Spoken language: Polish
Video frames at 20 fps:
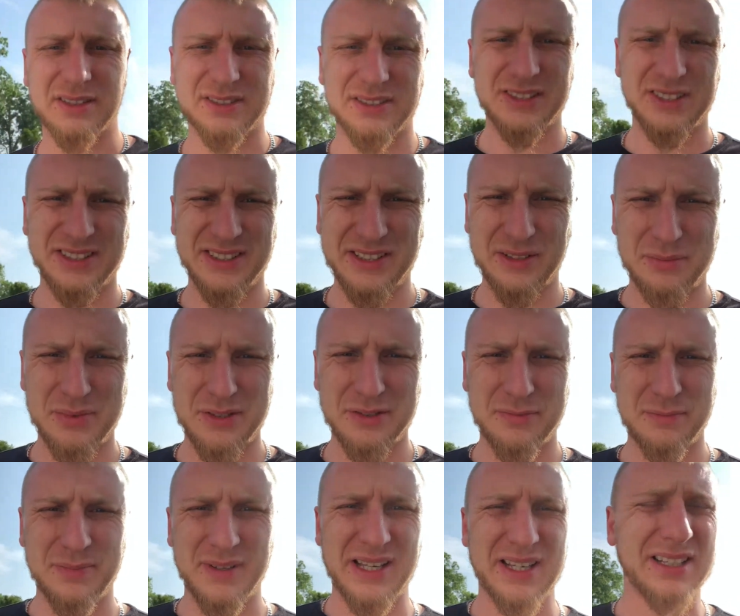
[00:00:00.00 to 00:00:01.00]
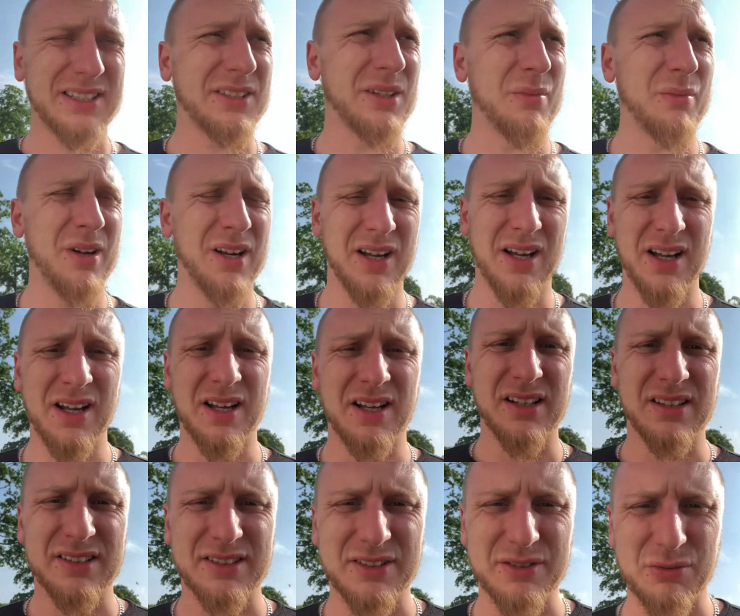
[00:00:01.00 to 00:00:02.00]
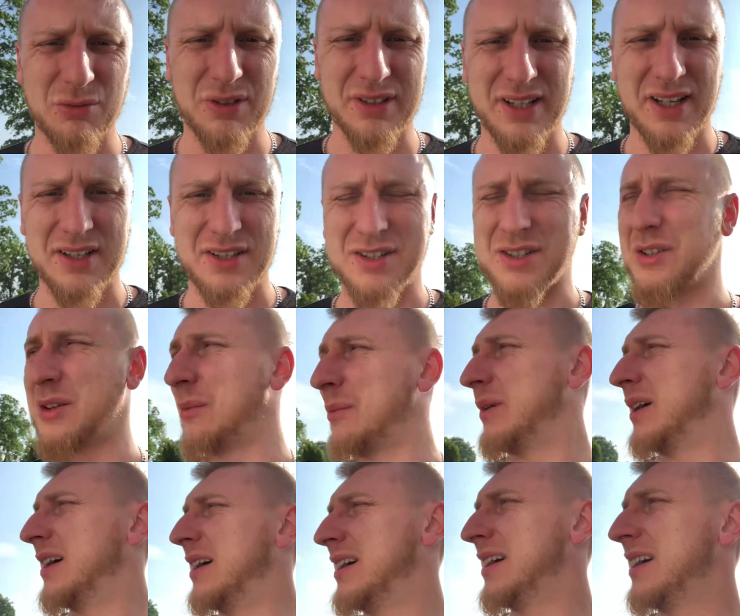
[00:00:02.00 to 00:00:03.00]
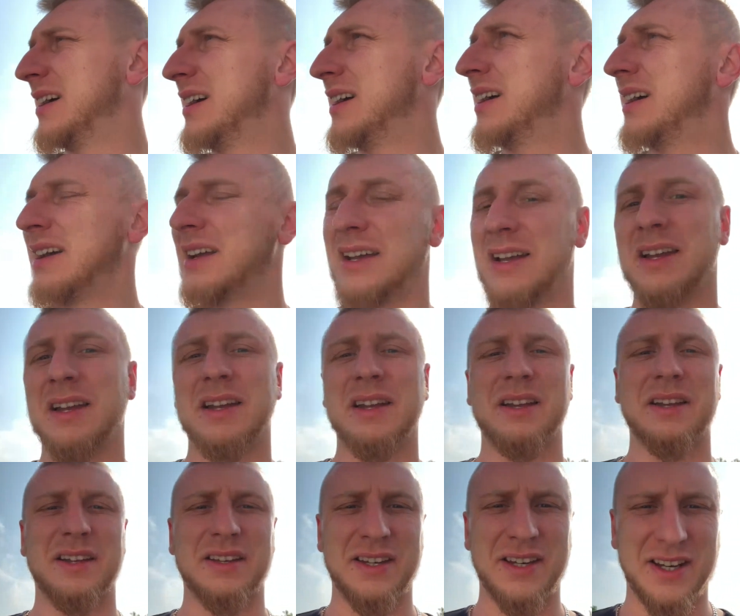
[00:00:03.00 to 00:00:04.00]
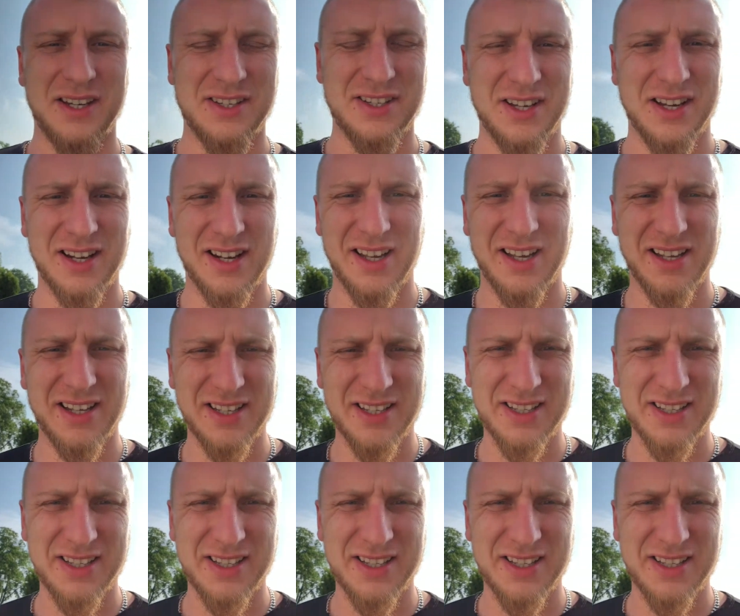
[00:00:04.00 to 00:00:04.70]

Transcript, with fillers: Dzień dobry w piękną, słoneczną niedzielę.